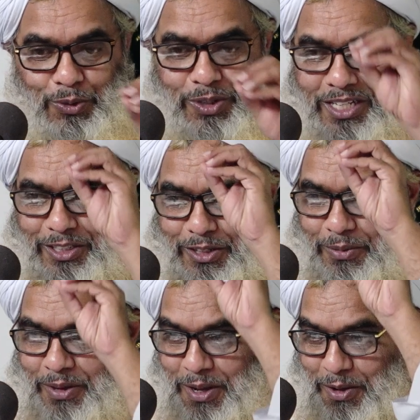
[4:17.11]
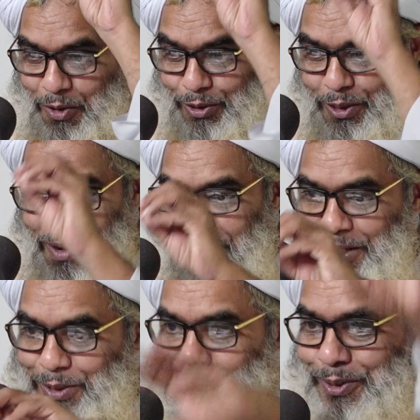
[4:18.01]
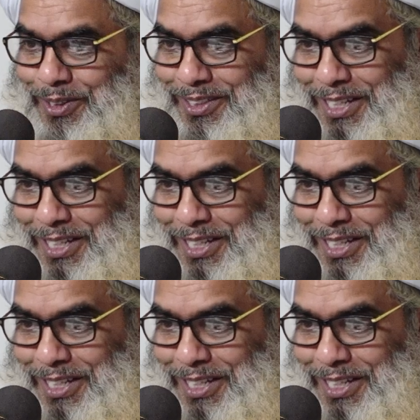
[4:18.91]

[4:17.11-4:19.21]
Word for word: দুনিয়াতে অতিবাহিত করতে